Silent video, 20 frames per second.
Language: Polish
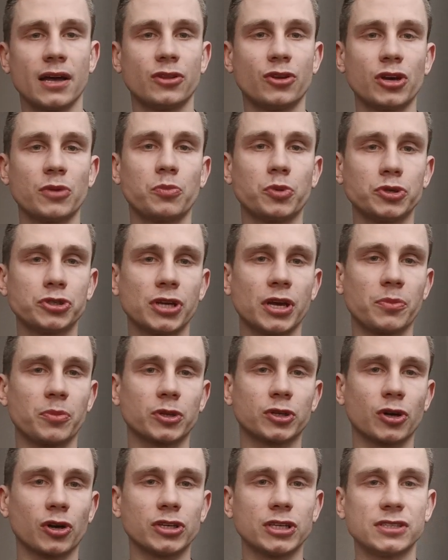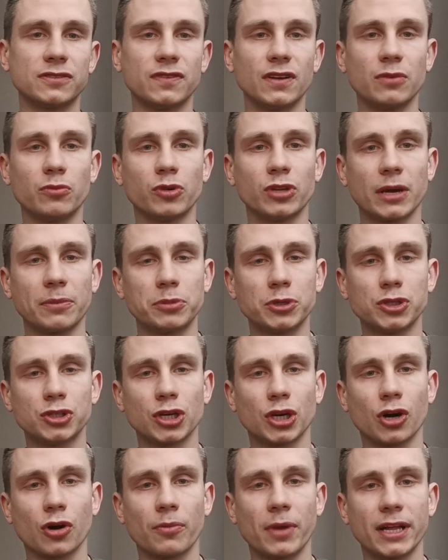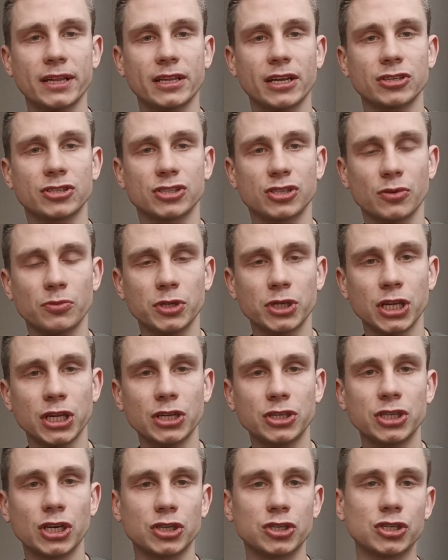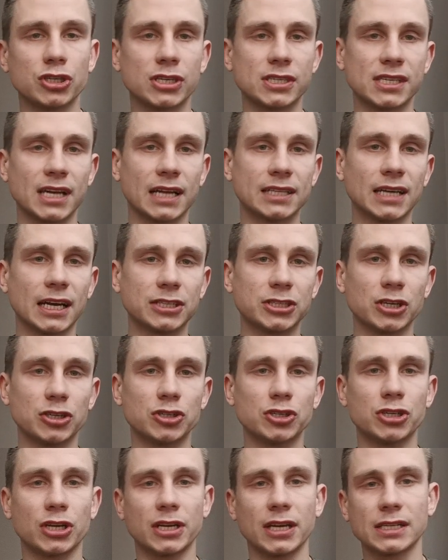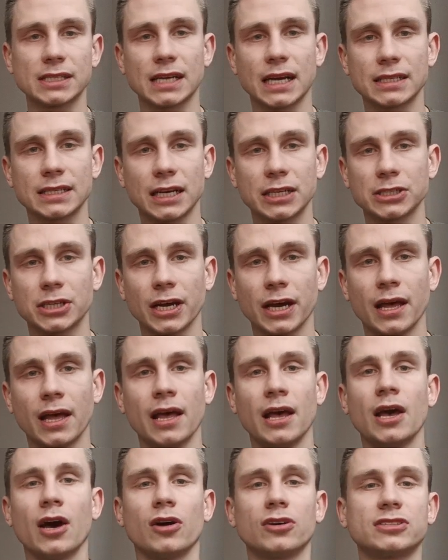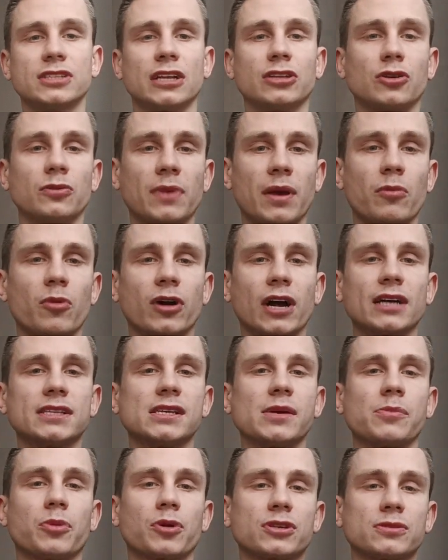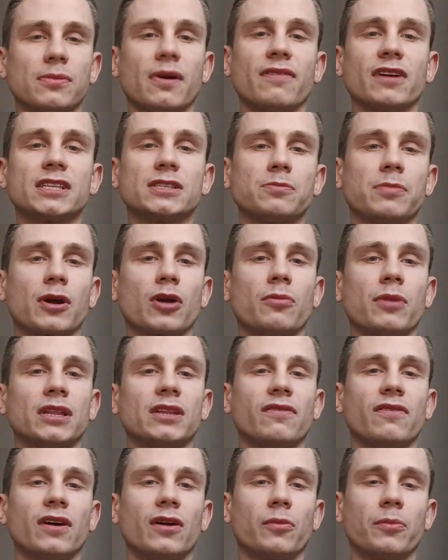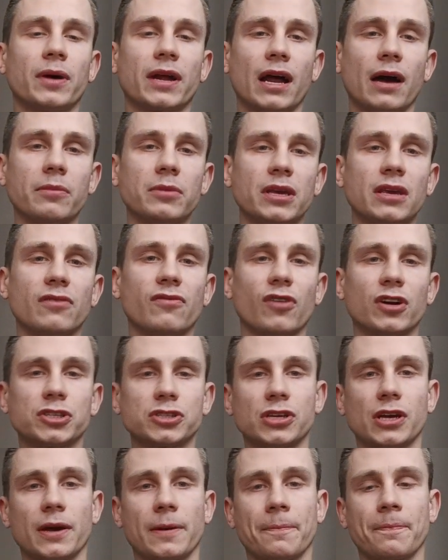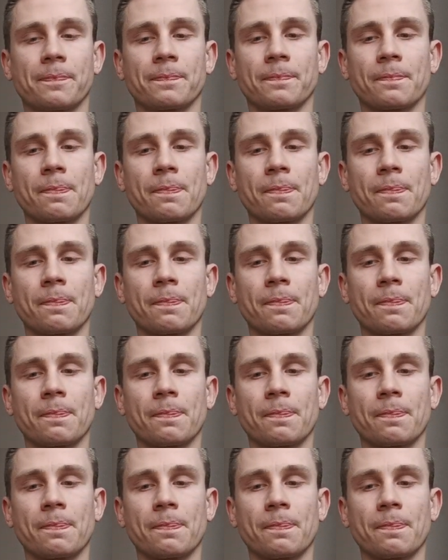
No i później pod koniec filmu napiszcie komentarz, co myślicie, czy się zgadzacie, czy się nie zgadzacie. Ostatnio miałem okazję porozmawiać z paroma deweloperami i właśnie